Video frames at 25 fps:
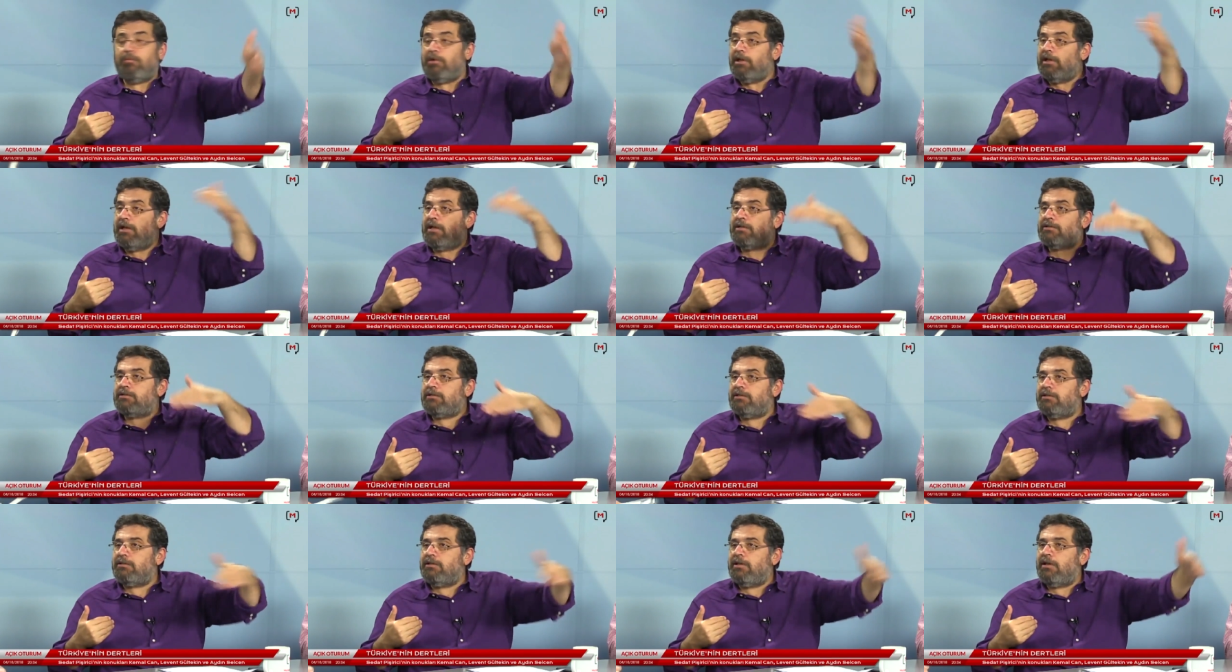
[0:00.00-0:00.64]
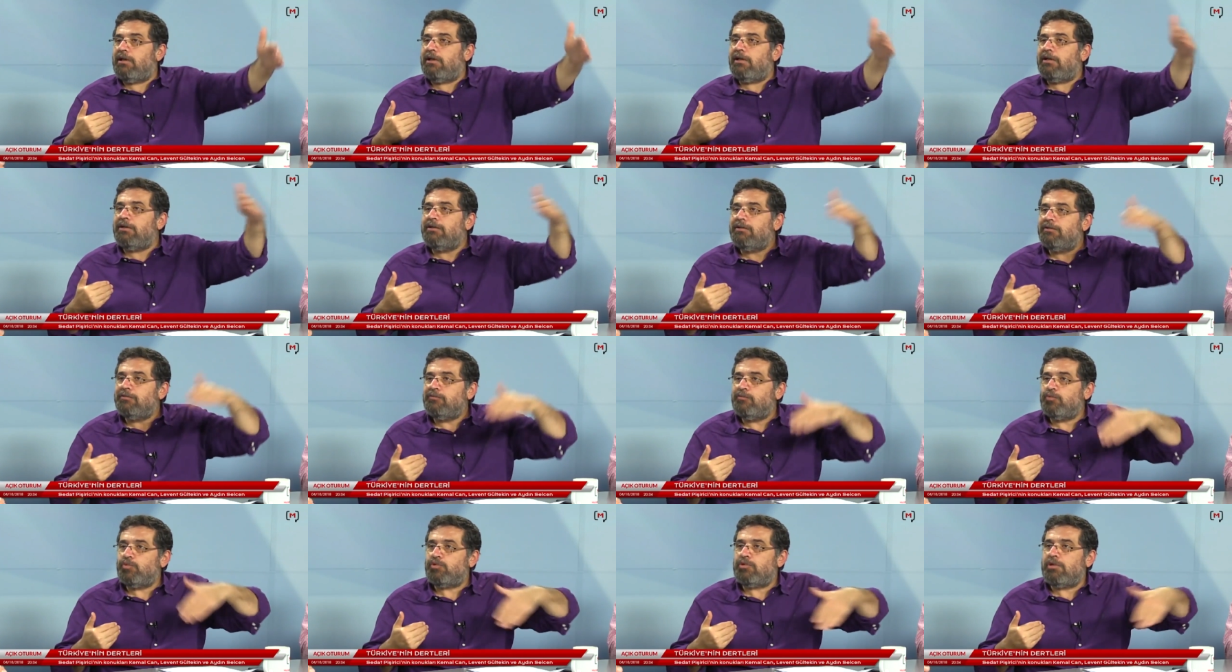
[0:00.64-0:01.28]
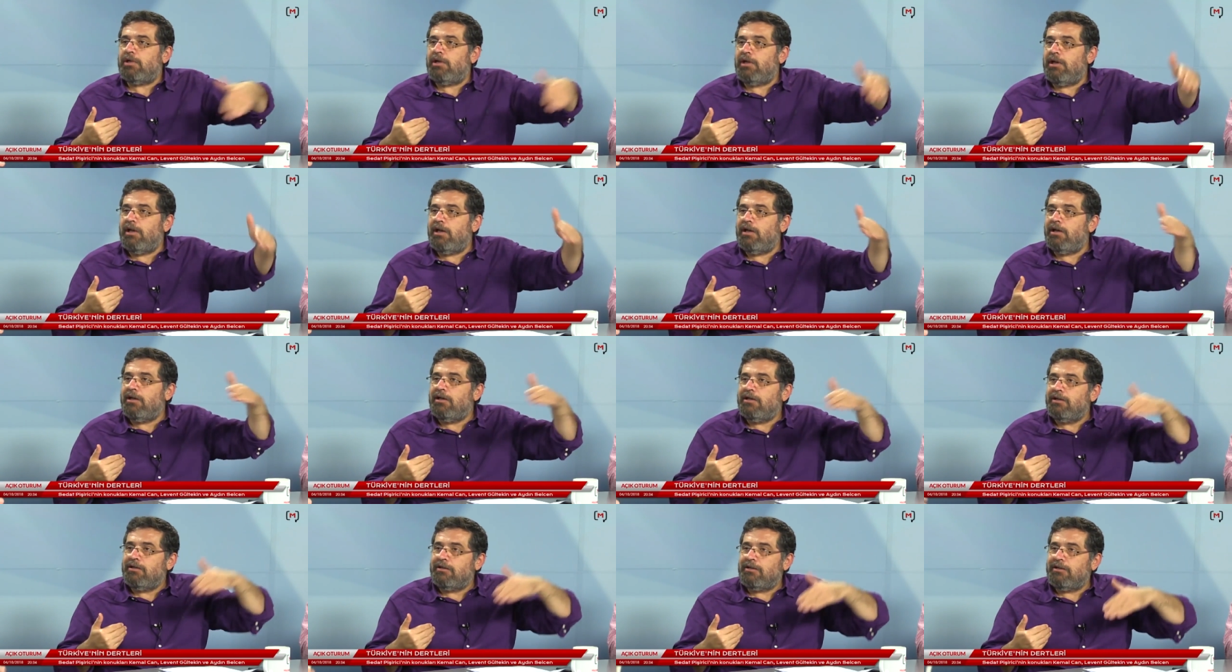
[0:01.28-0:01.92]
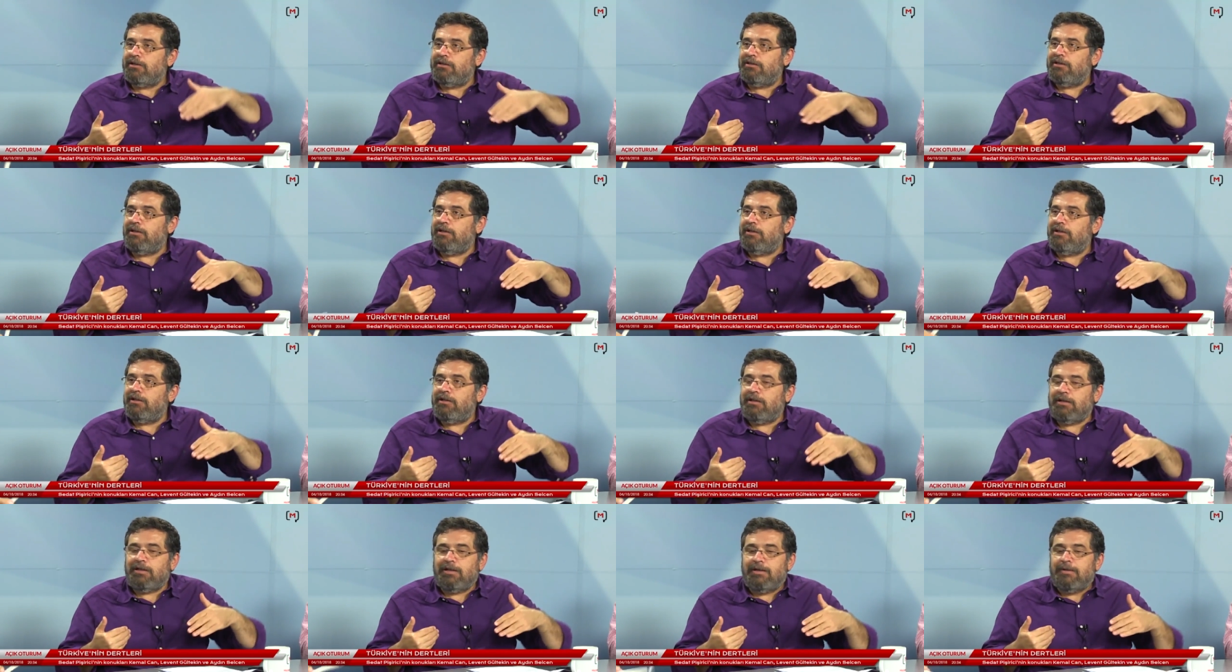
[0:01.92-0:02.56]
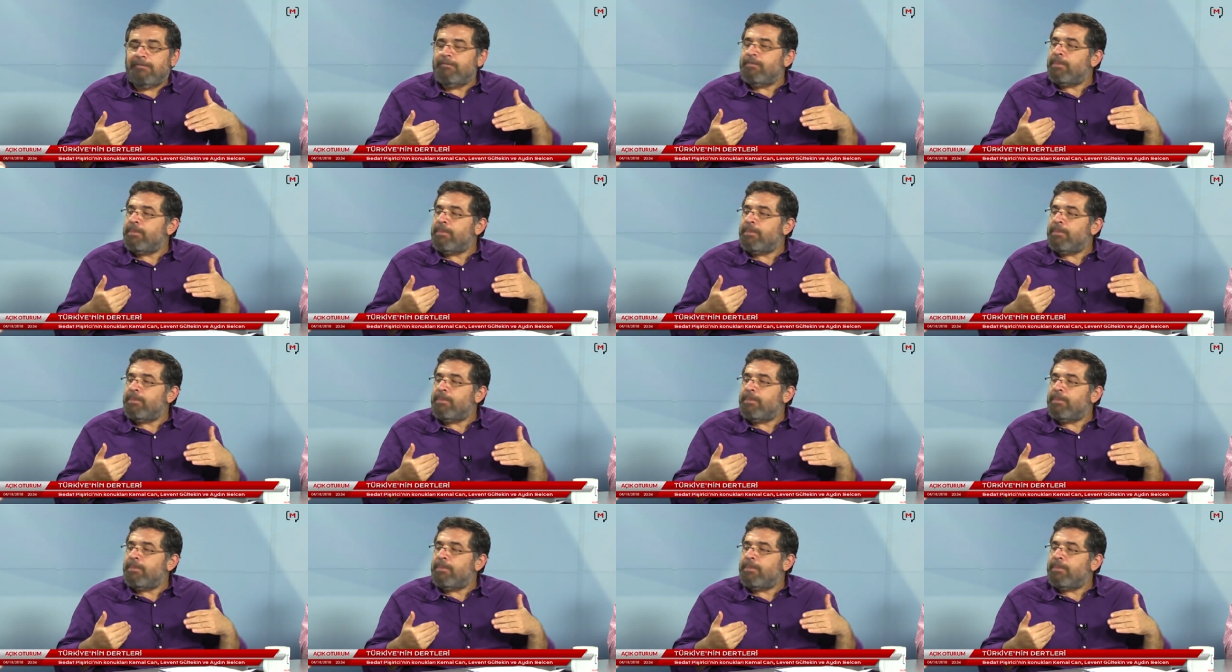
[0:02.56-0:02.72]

Malazgirt'e bu sene gidildi.